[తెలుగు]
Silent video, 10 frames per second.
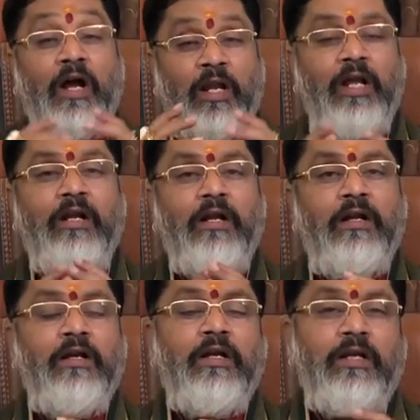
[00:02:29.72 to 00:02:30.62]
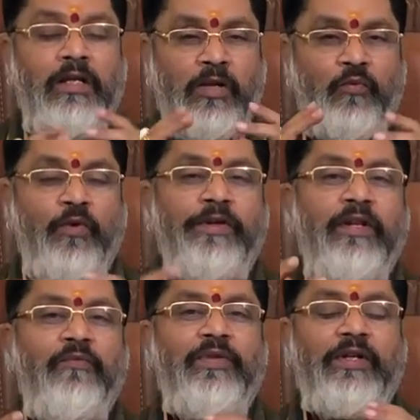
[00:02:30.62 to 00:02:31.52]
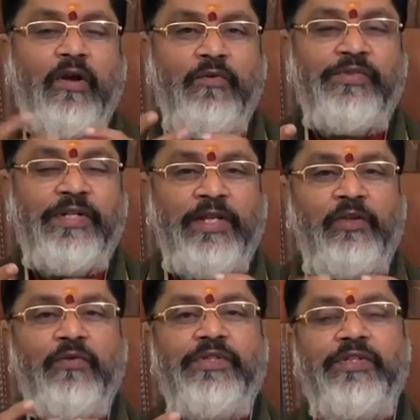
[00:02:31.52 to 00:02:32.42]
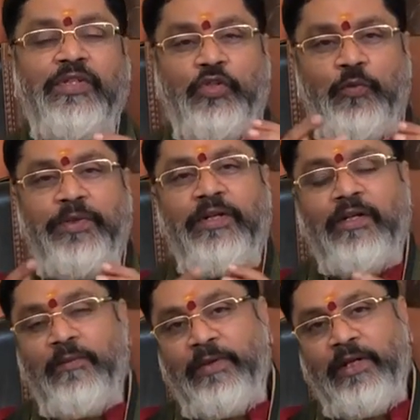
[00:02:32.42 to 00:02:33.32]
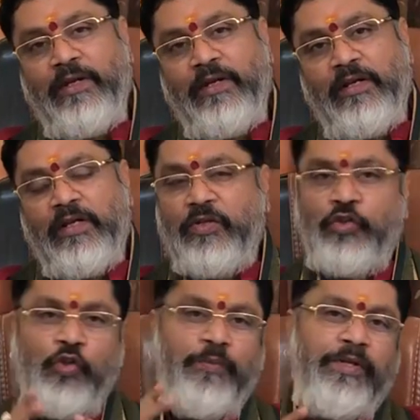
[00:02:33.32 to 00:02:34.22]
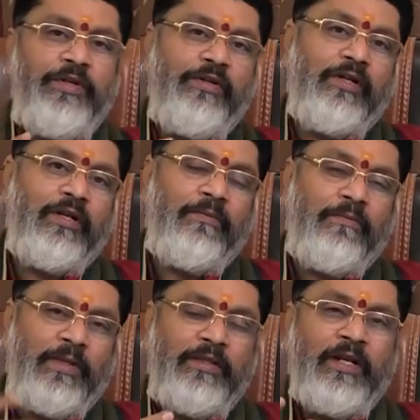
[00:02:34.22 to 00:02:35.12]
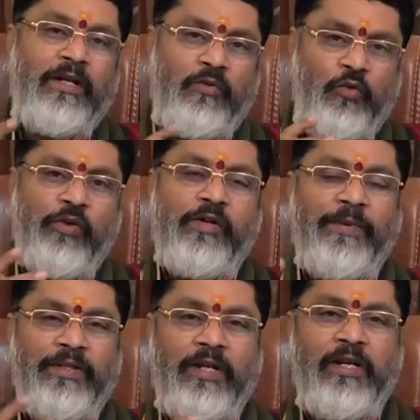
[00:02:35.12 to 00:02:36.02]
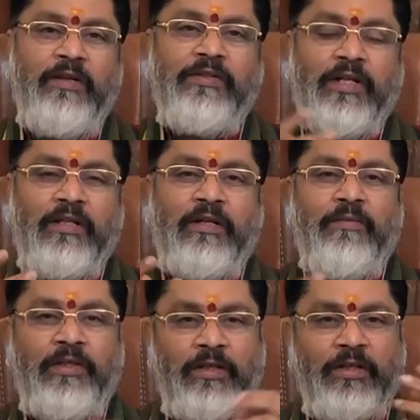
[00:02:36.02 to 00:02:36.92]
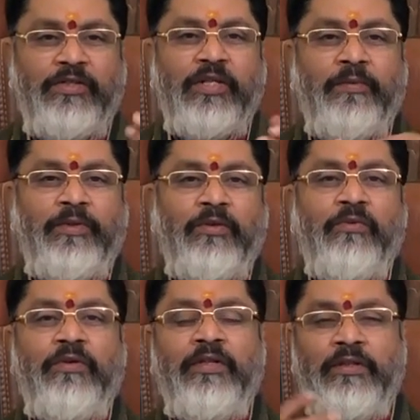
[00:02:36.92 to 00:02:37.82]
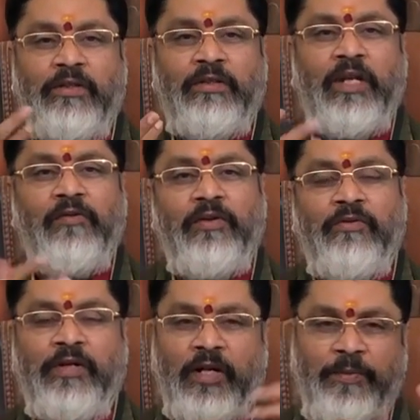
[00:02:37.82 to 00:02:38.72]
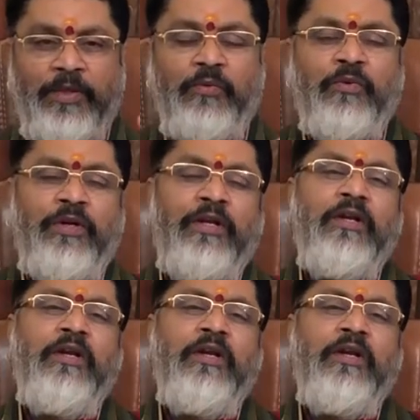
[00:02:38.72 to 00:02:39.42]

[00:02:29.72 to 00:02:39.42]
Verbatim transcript: అలాగా ఈ ఓనర్ ఆఫ్ దట్ హౌస్ నైన్త్ హౌస్ ఈజ్ జూపిటర్ కాబట్టి జూపిటర్ యొక్క మంత్రాన్ని గురువు యొక్క మంత్రాన్ని సాధన మీద దక్షిణామూర్తి అనుకోండి దత్తాత్రేయ వారు అనుకోండి గణపతి అనుకోండి